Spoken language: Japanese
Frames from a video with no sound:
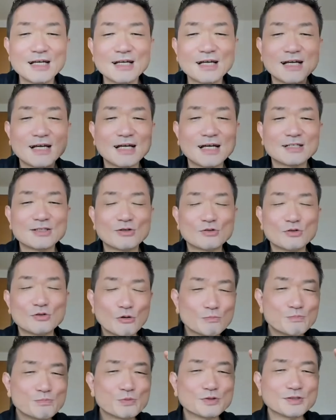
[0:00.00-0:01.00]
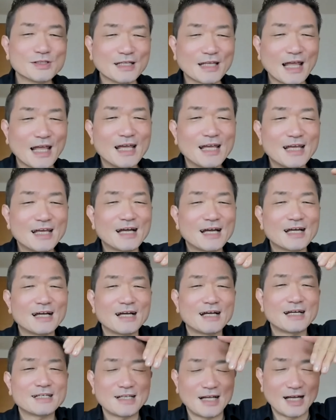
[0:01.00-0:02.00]
あの、4分でね、
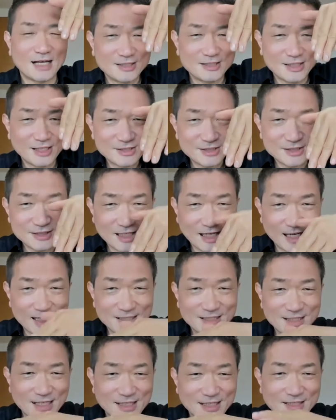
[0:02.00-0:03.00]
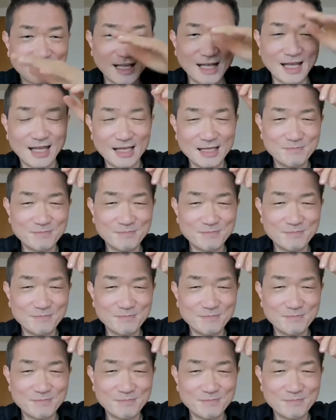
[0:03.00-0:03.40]
相手地に入ってって、